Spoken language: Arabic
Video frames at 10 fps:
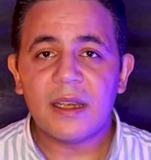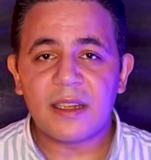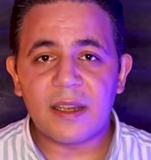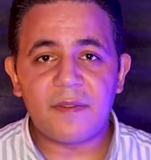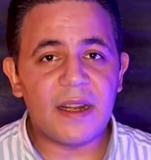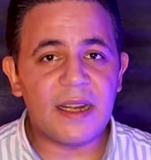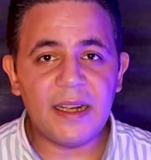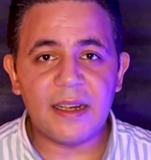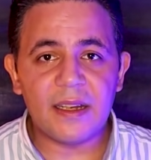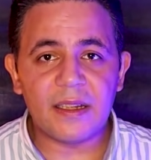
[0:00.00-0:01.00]
اتفقنا
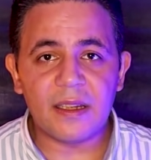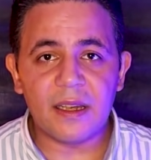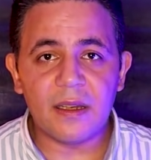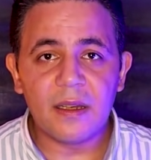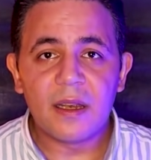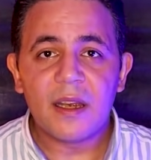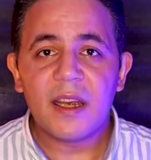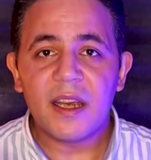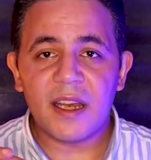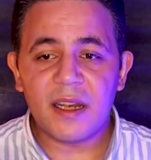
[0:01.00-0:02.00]
احنا الاثنين
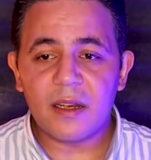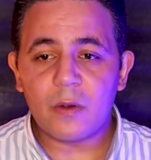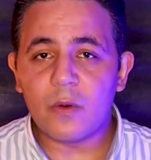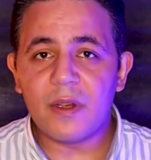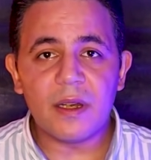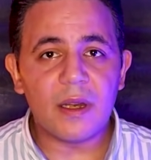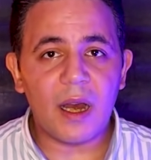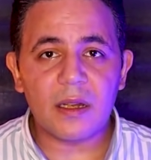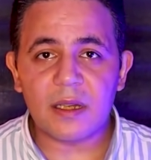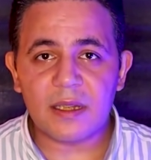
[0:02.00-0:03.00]
ان كل اللي
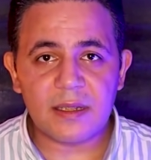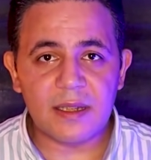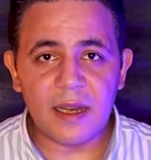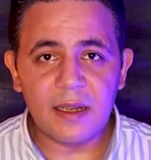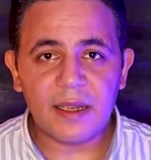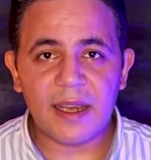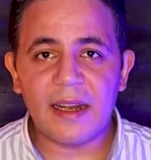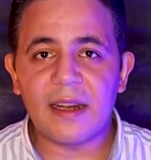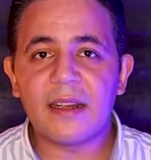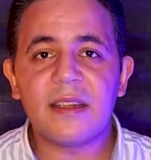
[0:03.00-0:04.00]
حدث ده
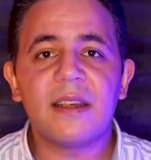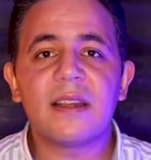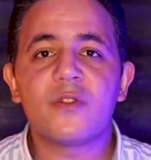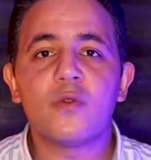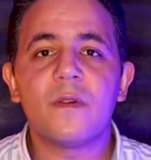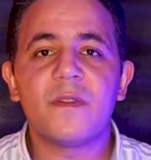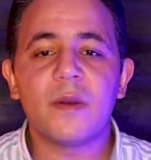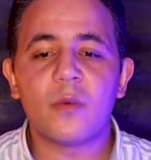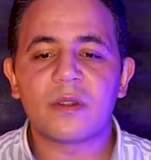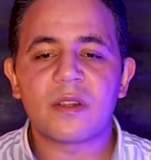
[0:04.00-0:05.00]
كان نتيجه سوء
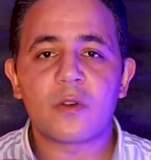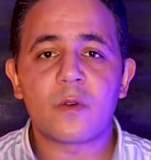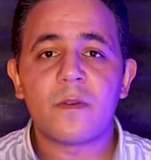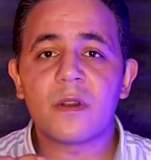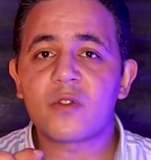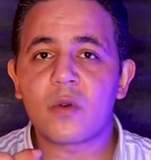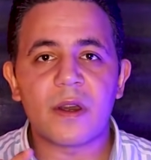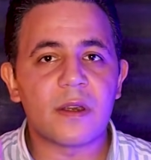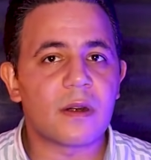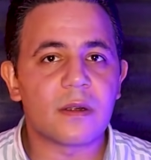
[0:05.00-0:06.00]
فهم وتصرفات
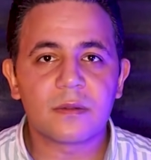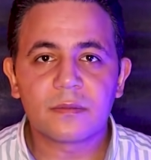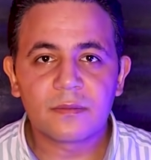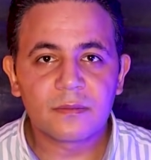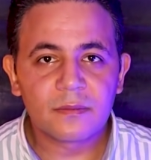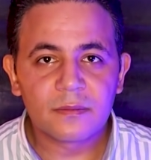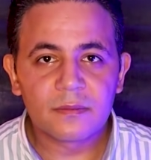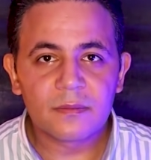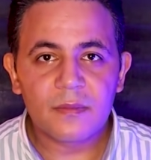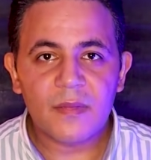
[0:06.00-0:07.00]
صغيره
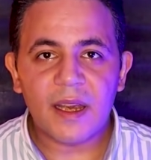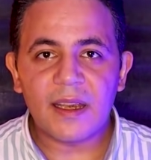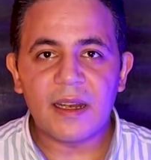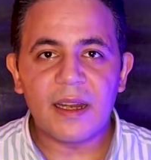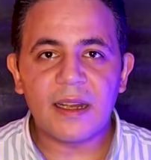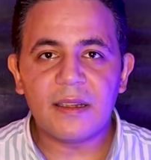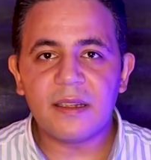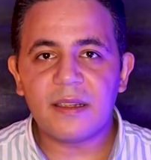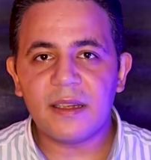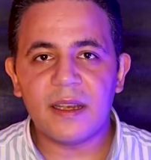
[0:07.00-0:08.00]
هي اللي
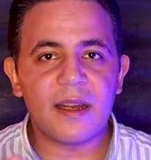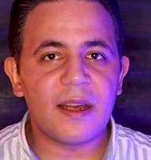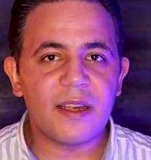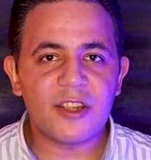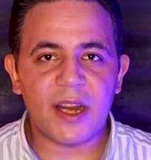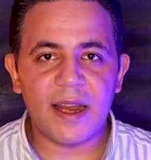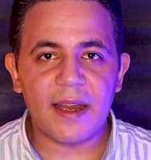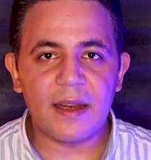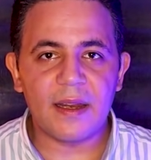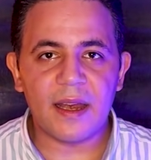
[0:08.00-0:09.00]
ادت الى
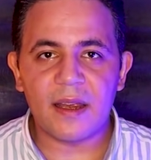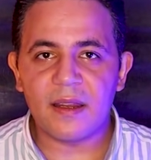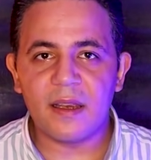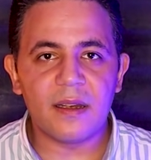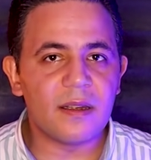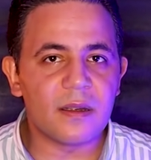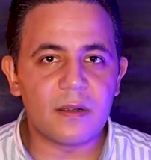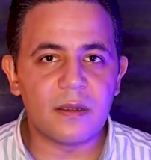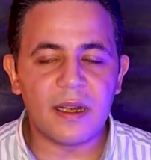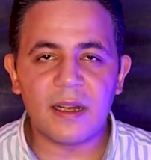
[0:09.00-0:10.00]
اشعال هذه
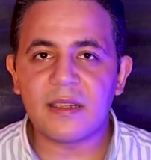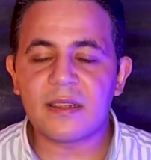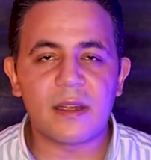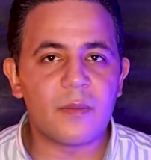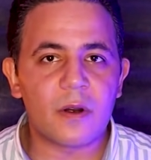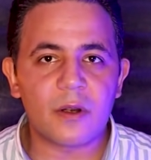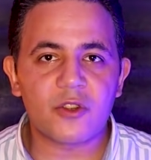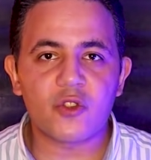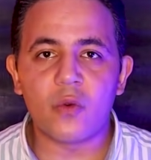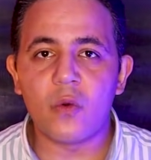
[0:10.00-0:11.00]
النيران التي
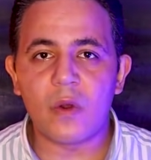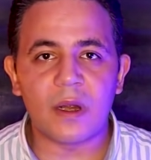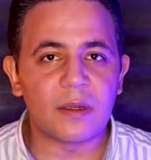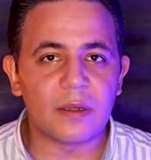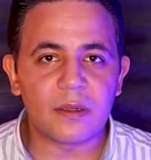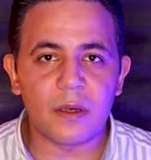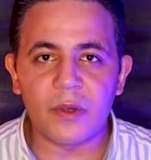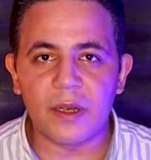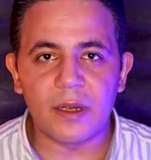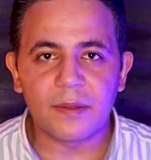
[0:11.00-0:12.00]
استمرت شهورا
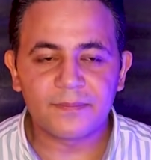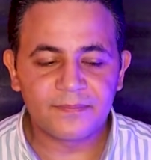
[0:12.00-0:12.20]
طويله